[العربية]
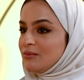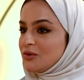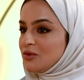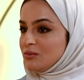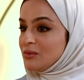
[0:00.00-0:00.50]

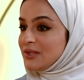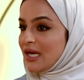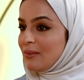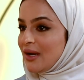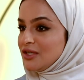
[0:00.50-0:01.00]
بتكون
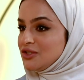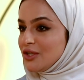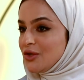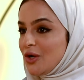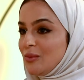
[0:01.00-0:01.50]
ممتعة معاك
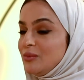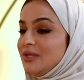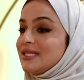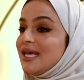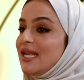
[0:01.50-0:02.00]
اليوم
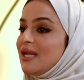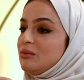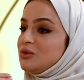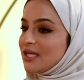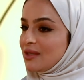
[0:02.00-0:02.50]
بتكلم
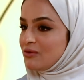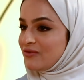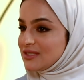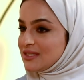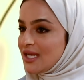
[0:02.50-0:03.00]
بشكل
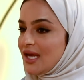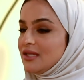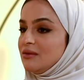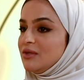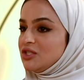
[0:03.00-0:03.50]
مفصل
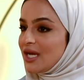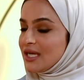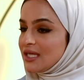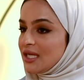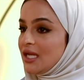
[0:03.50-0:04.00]
عن
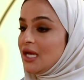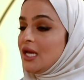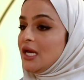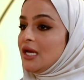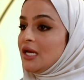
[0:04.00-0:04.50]
المشاكل
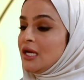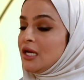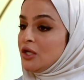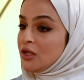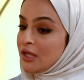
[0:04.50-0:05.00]

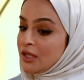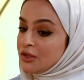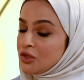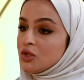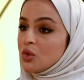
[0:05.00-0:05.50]
آه،
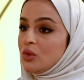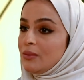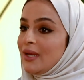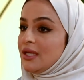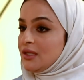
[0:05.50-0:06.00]
النطق
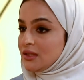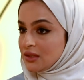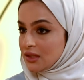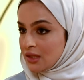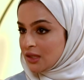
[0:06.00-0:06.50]
والبلع
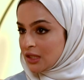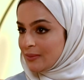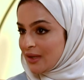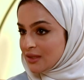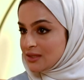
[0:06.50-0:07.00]
عند
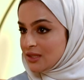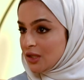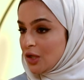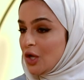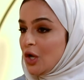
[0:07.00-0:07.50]
كبار
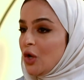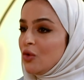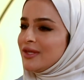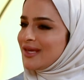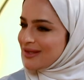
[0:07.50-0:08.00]
السن إيه.
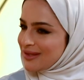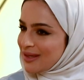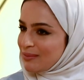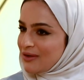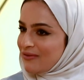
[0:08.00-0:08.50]

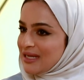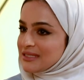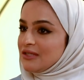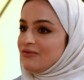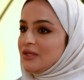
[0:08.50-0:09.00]
وذكرتي قبل
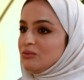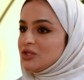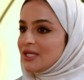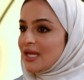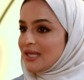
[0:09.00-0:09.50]
الفاصل في
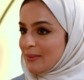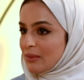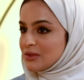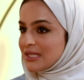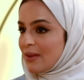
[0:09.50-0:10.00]
مشكلة دائما
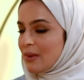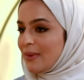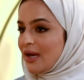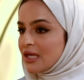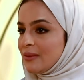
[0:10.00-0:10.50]
مصاحبة
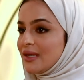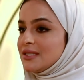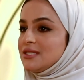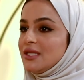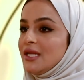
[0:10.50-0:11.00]
مع كبار
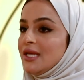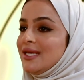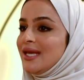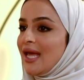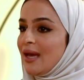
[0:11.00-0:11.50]
السن اللي
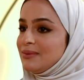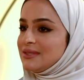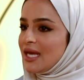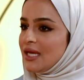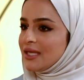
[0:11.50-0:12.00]
هي
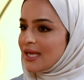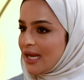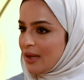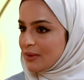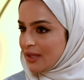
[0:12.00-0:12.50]
الحبسة
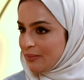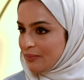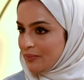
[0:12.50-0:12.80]
الكلامية